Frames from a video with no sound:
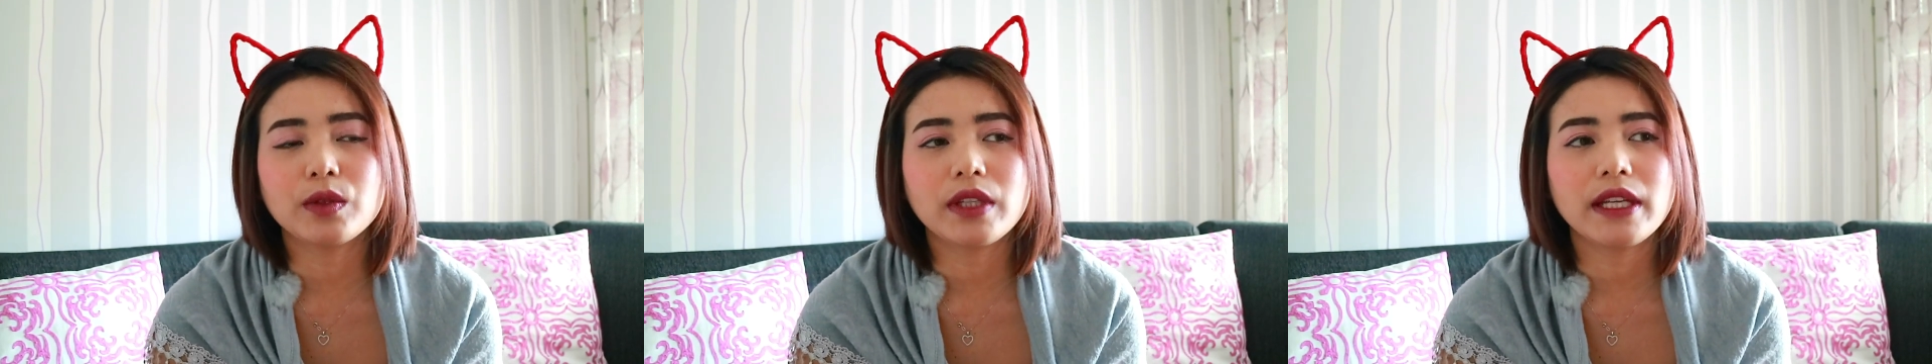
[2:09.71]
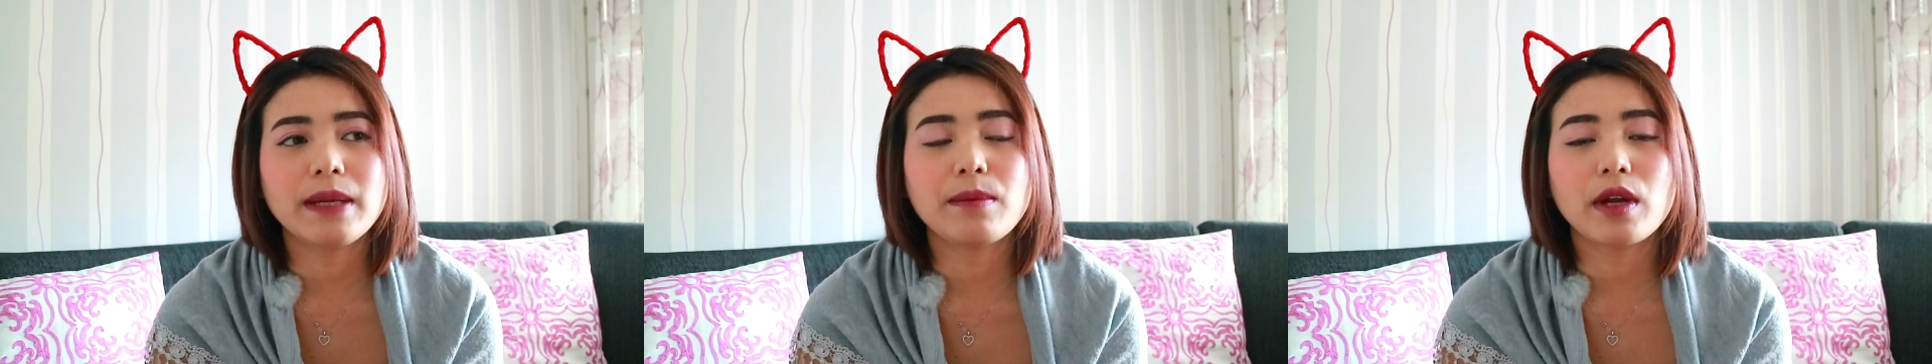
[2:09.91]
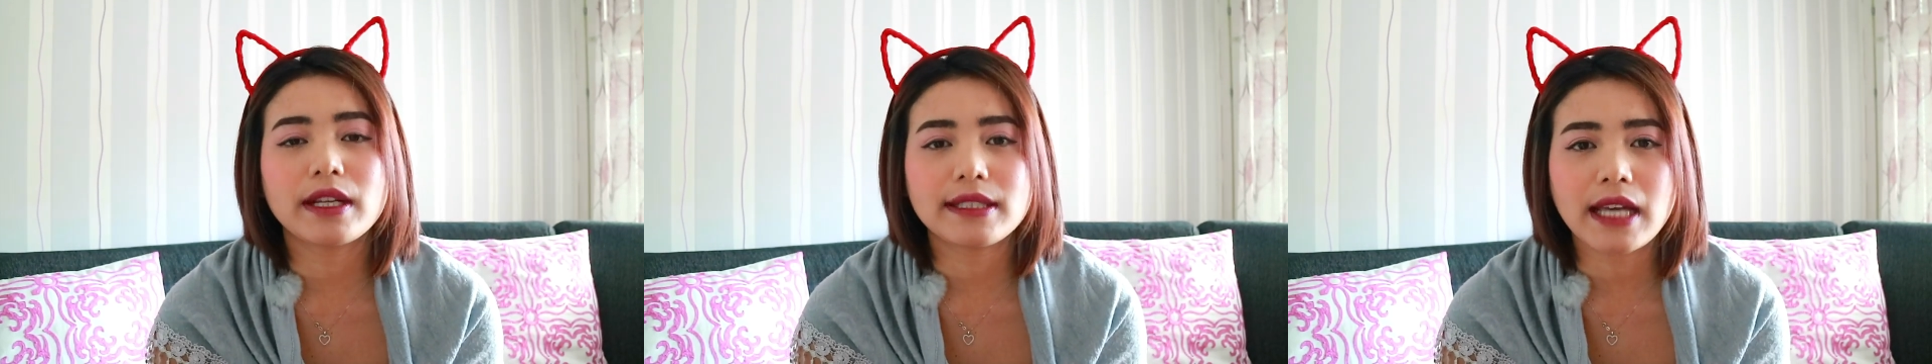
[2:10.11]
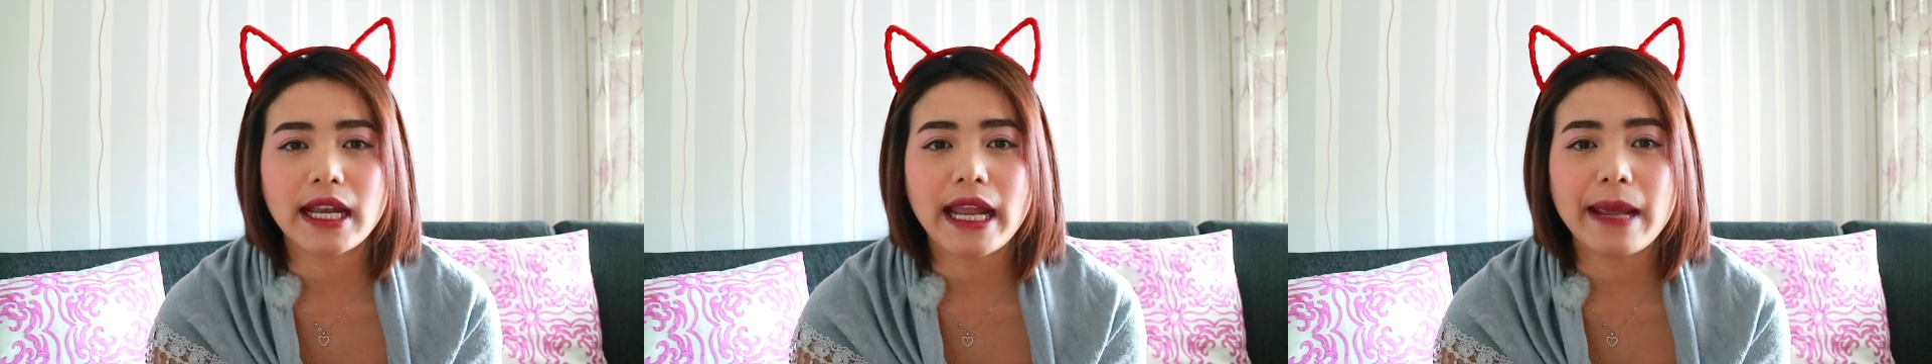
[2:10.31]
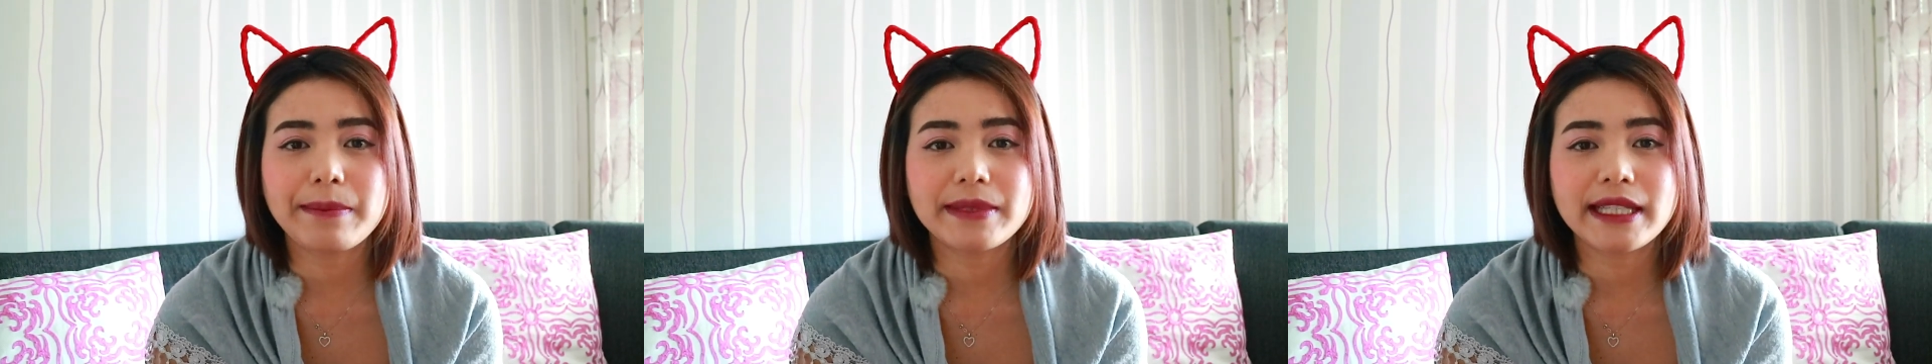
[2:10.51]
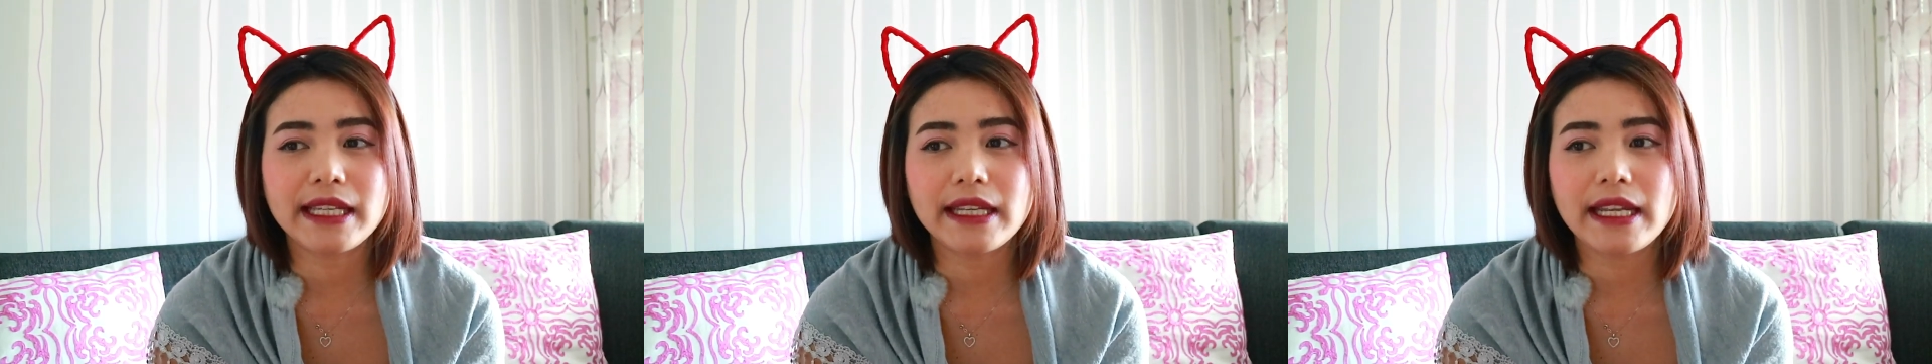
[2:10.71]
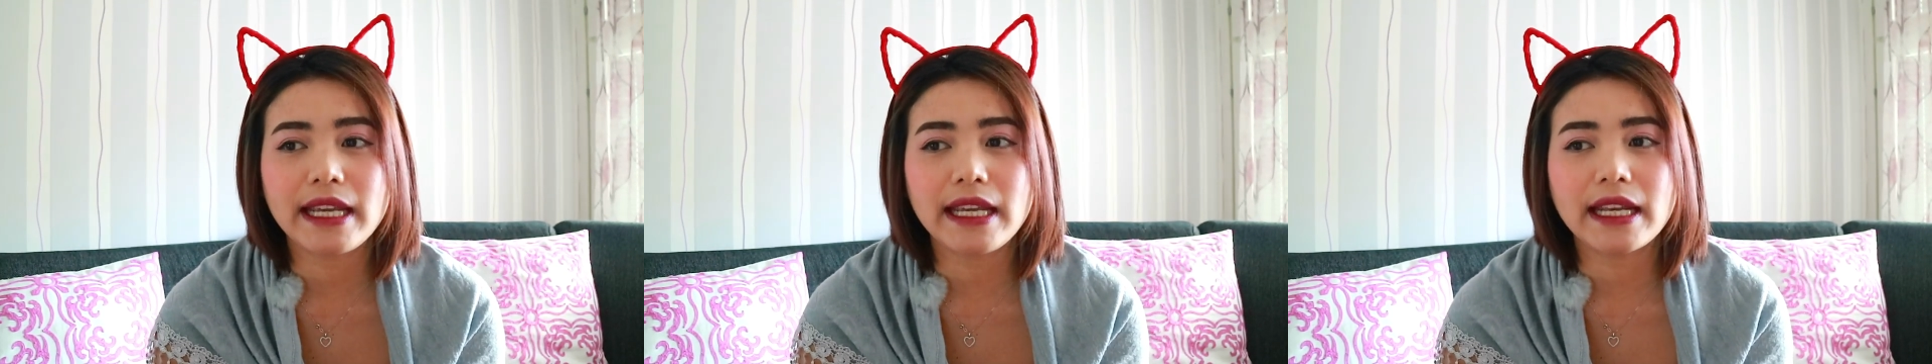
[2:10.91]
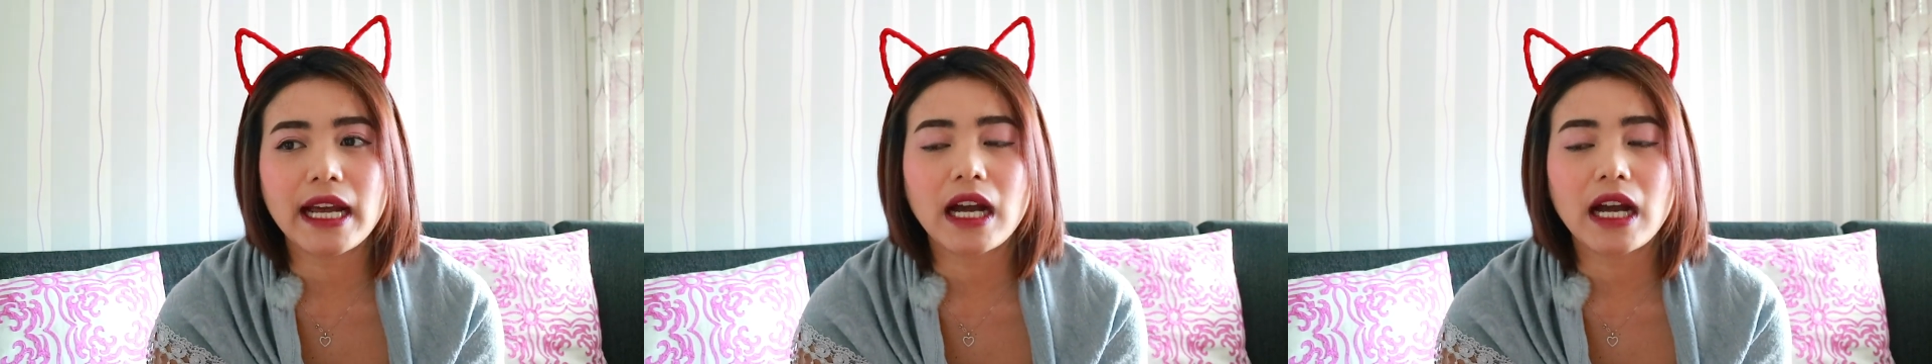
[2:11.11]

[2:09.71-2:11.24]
อยู่ที่บริษัท MCD